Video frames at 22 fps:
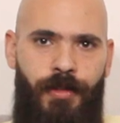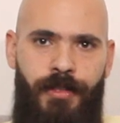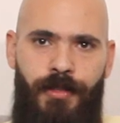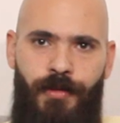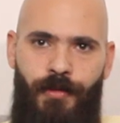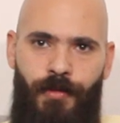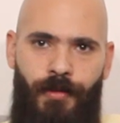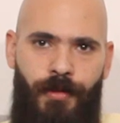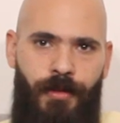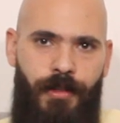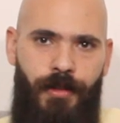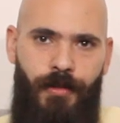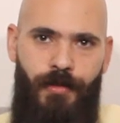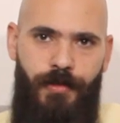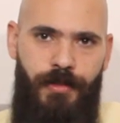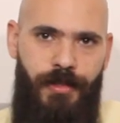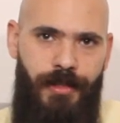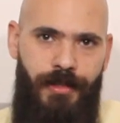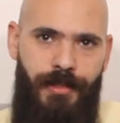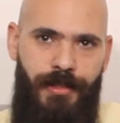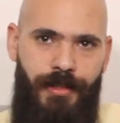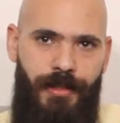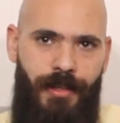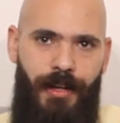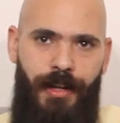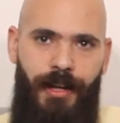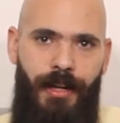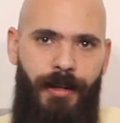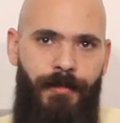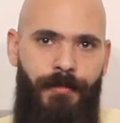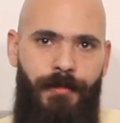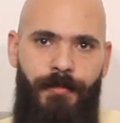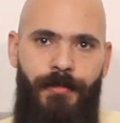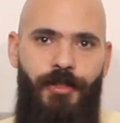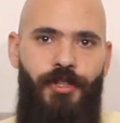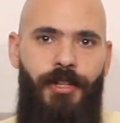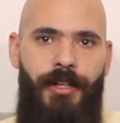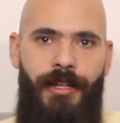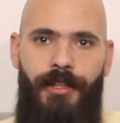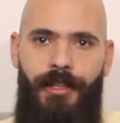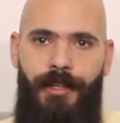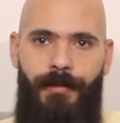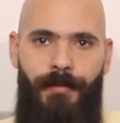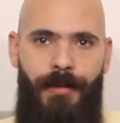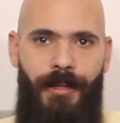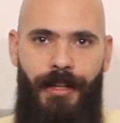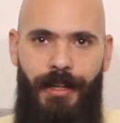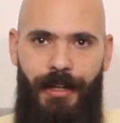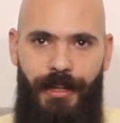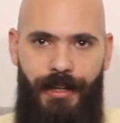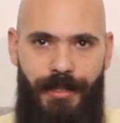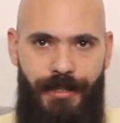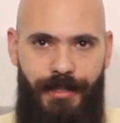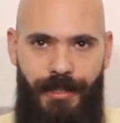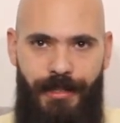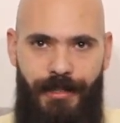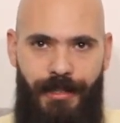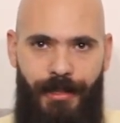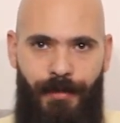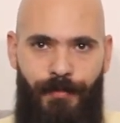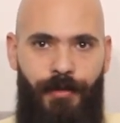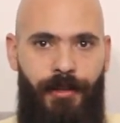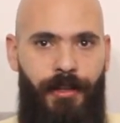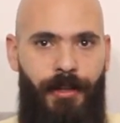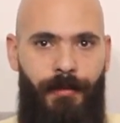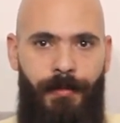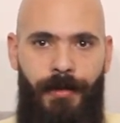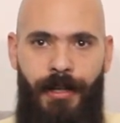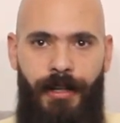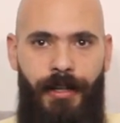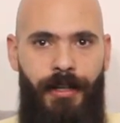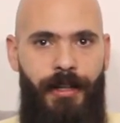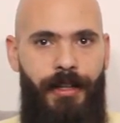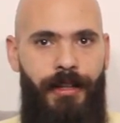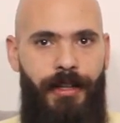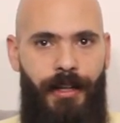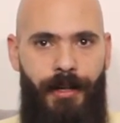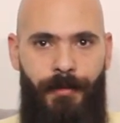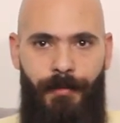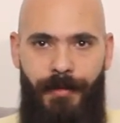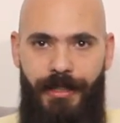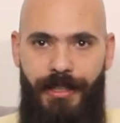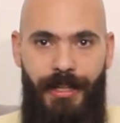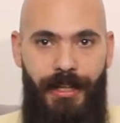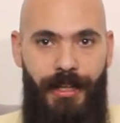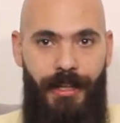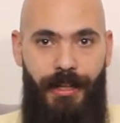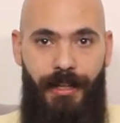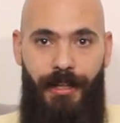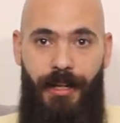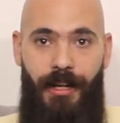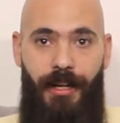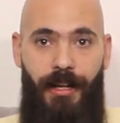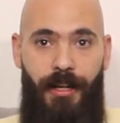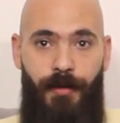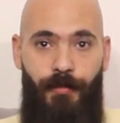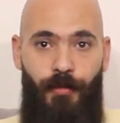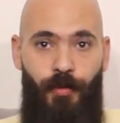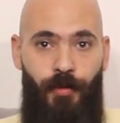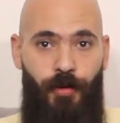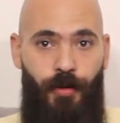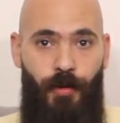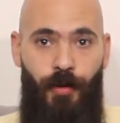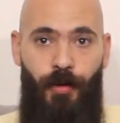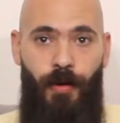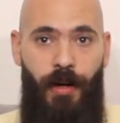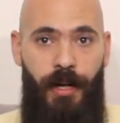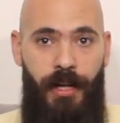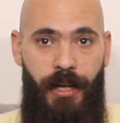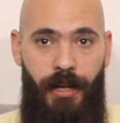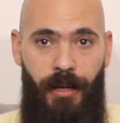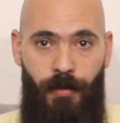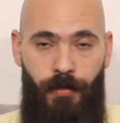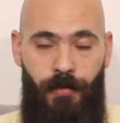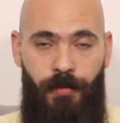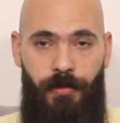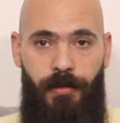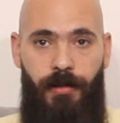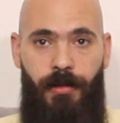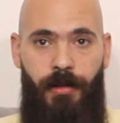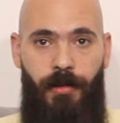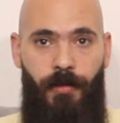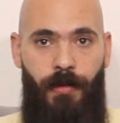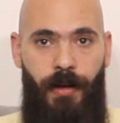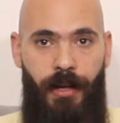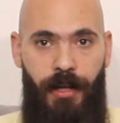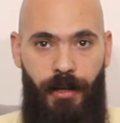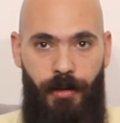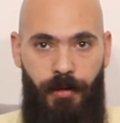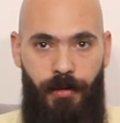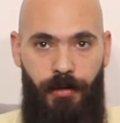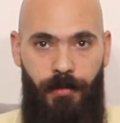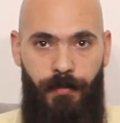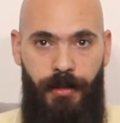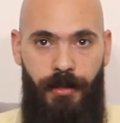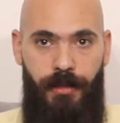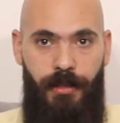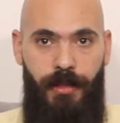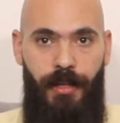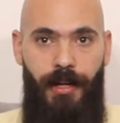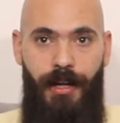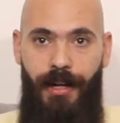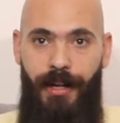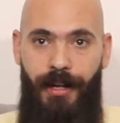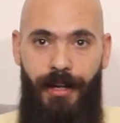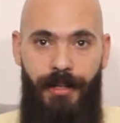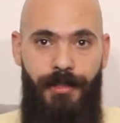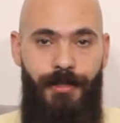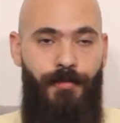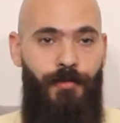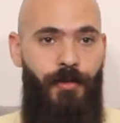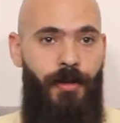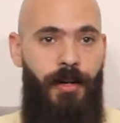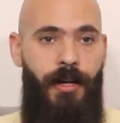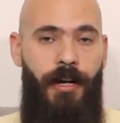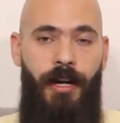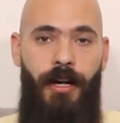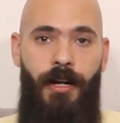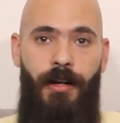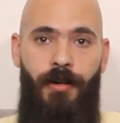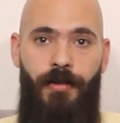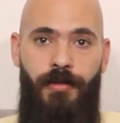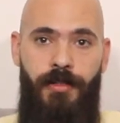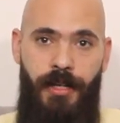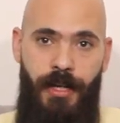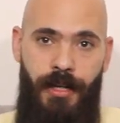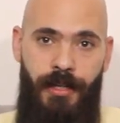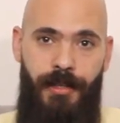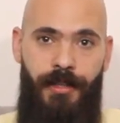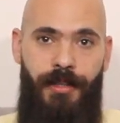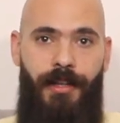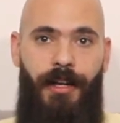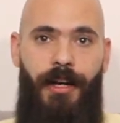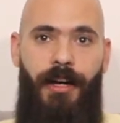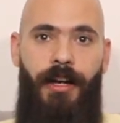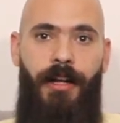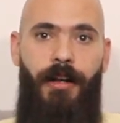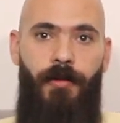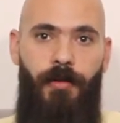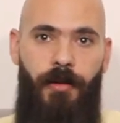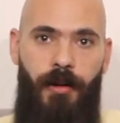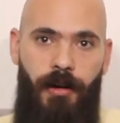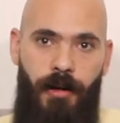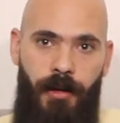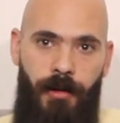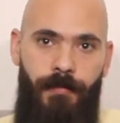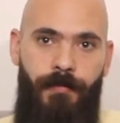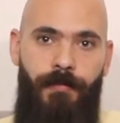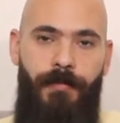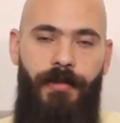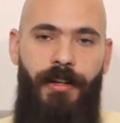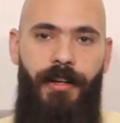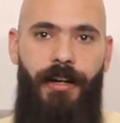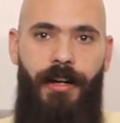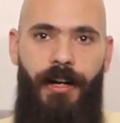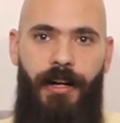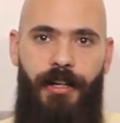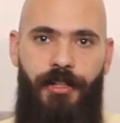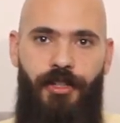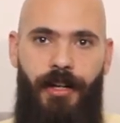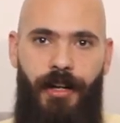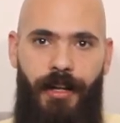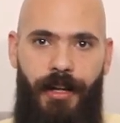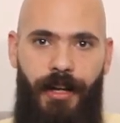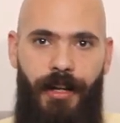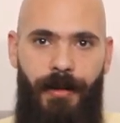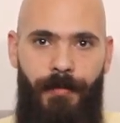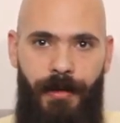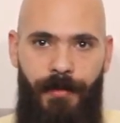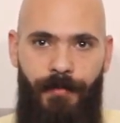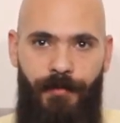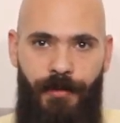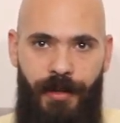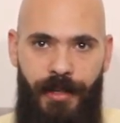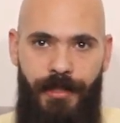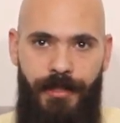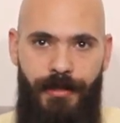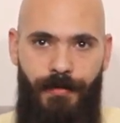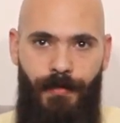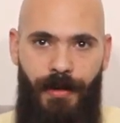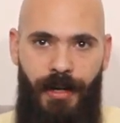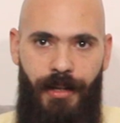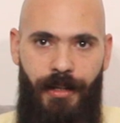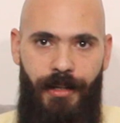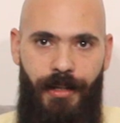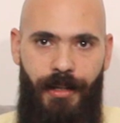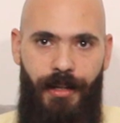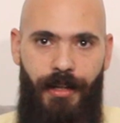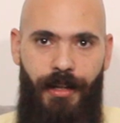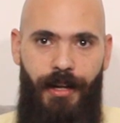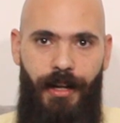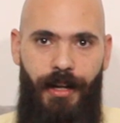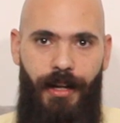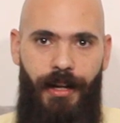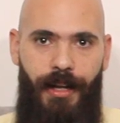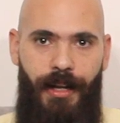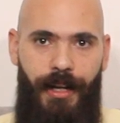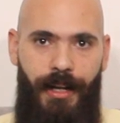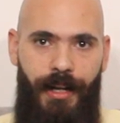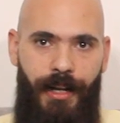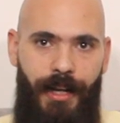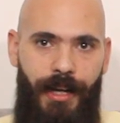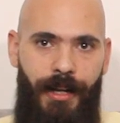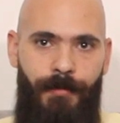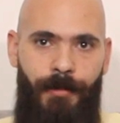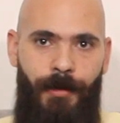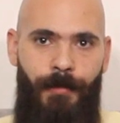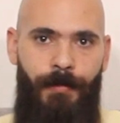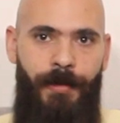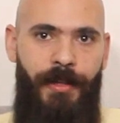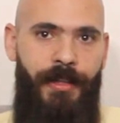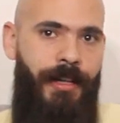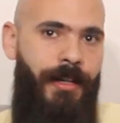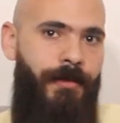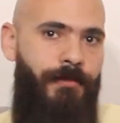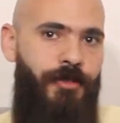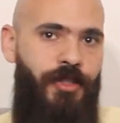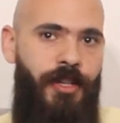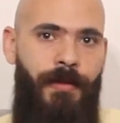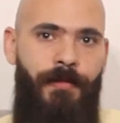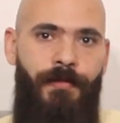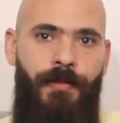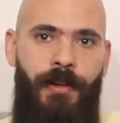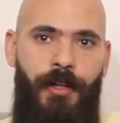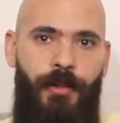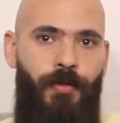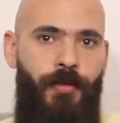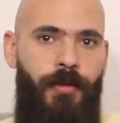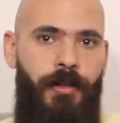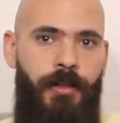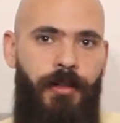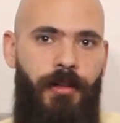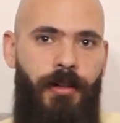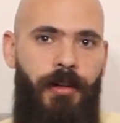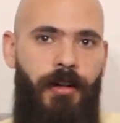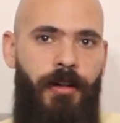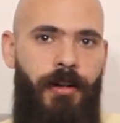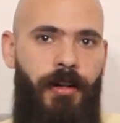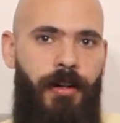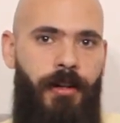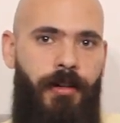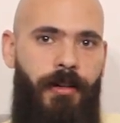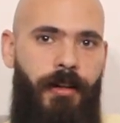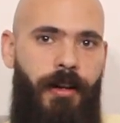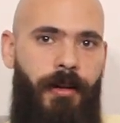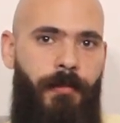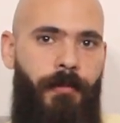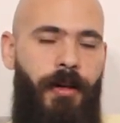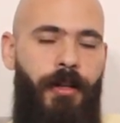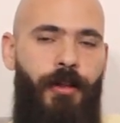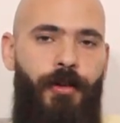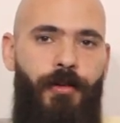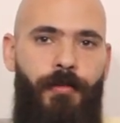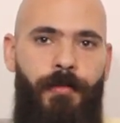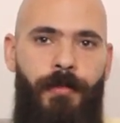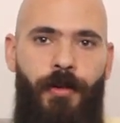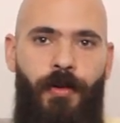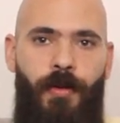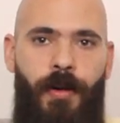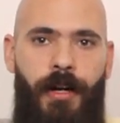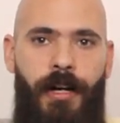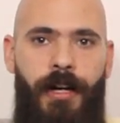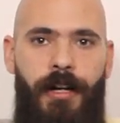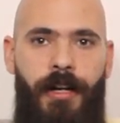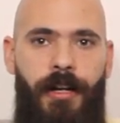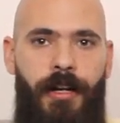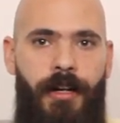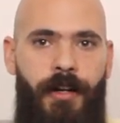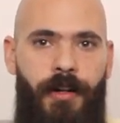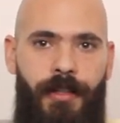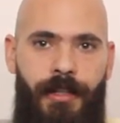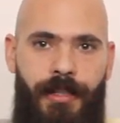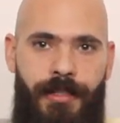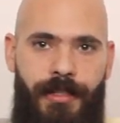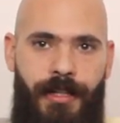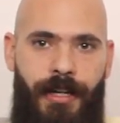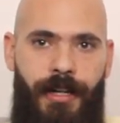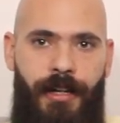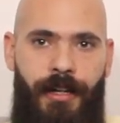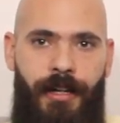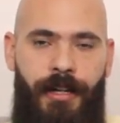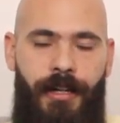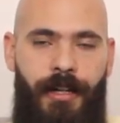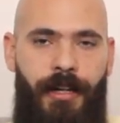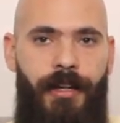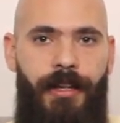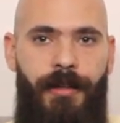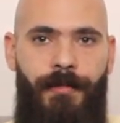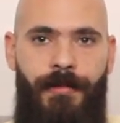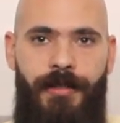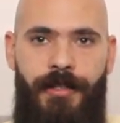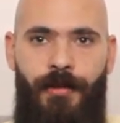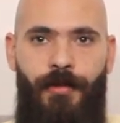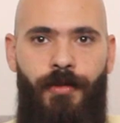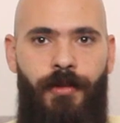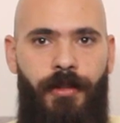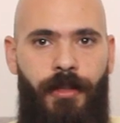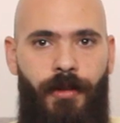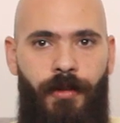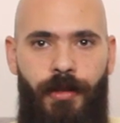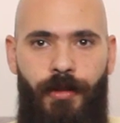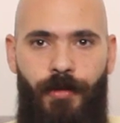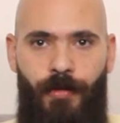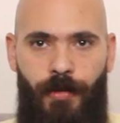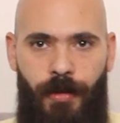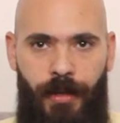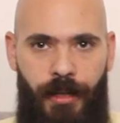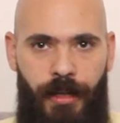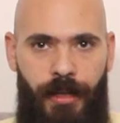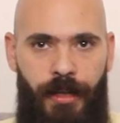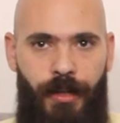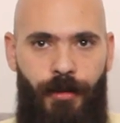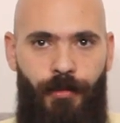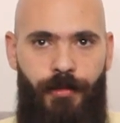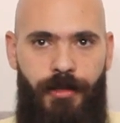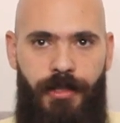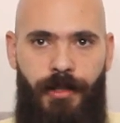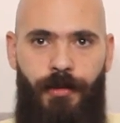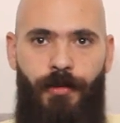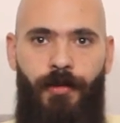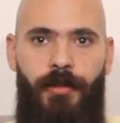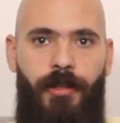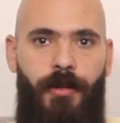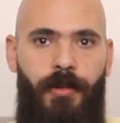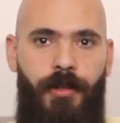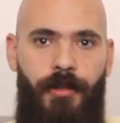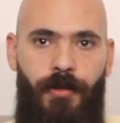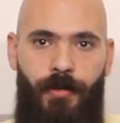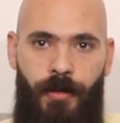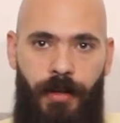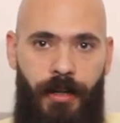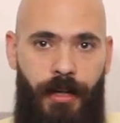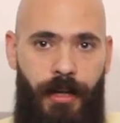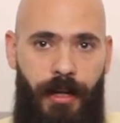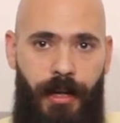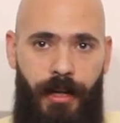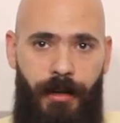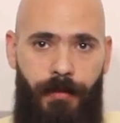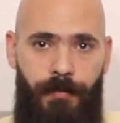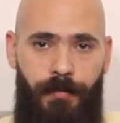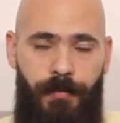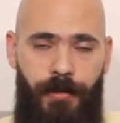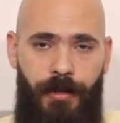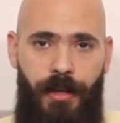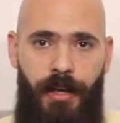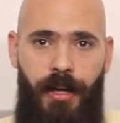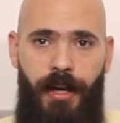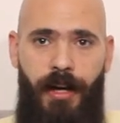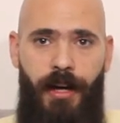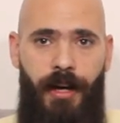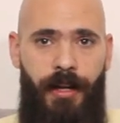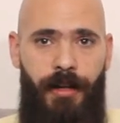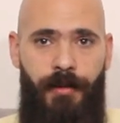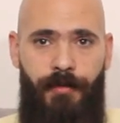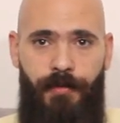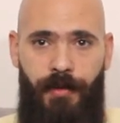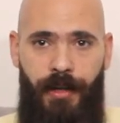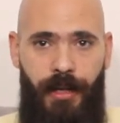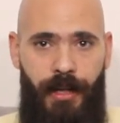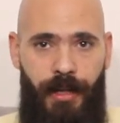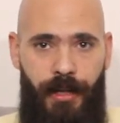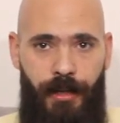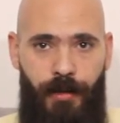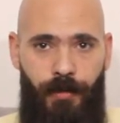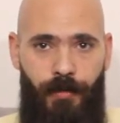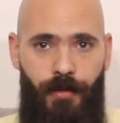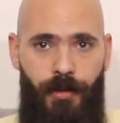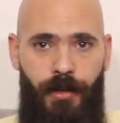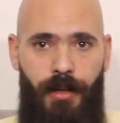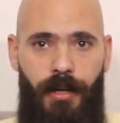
واطي وقلت له ست الكلب مش هينتبه لك اساسا فطبيعي ان انت لما تيجي تكلمه وتقول له اي اوردر او اي كوماند لازم تروح قايل له ست قايل له كام علشان الكلب ينفع يسمعك لكن كلب البيت انا مش هينفع طول النهار لما اطلب منه حاجه اقعد ازعق انا كده بزود توتر ليا وبزود توتر للكلب انا في غنى عنه